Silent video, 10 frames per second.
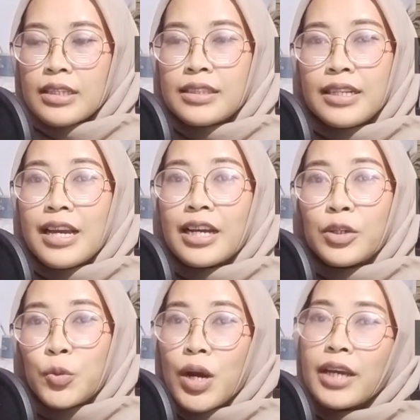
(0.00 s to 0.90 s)
Jadi yang
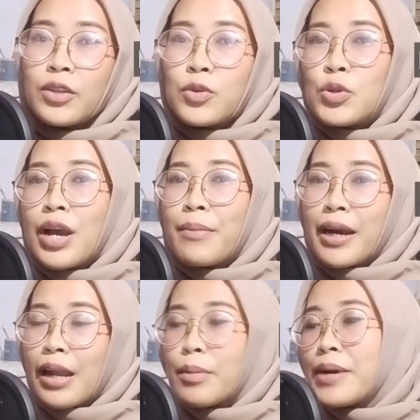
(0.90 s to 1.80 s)
kedua itu juga
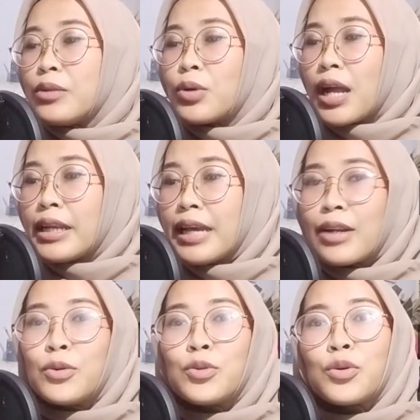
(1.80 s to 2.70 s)
bakal membantu
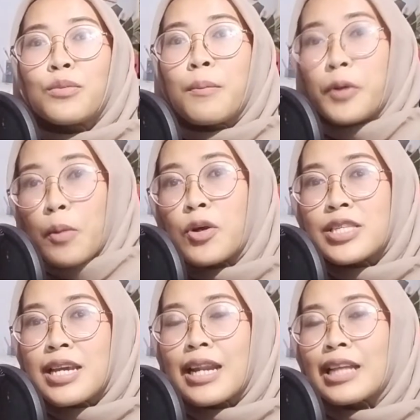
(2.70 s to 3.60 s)
kalian untuk
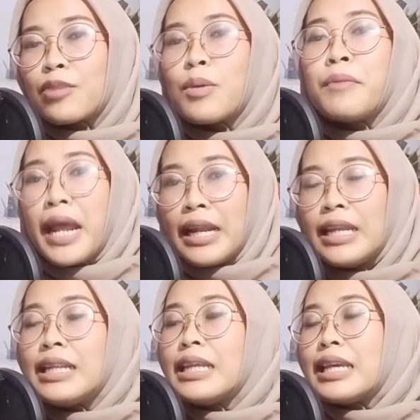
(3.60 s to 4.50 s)
mempromosikan atau
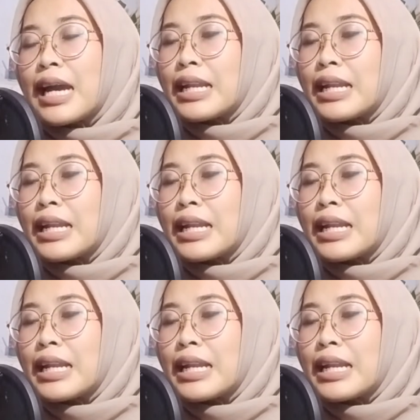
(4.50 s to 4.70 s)
membranding diri